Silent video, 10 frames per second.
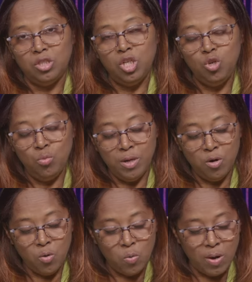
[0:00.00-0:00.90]
Y
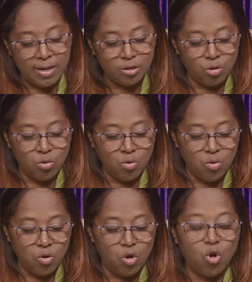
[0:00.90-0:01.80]
número cuatro,
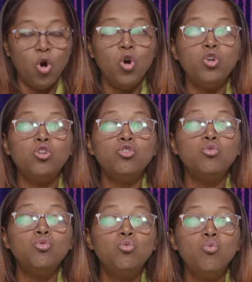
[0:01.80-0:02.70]

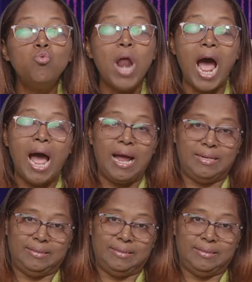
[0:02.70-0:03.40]
cordura.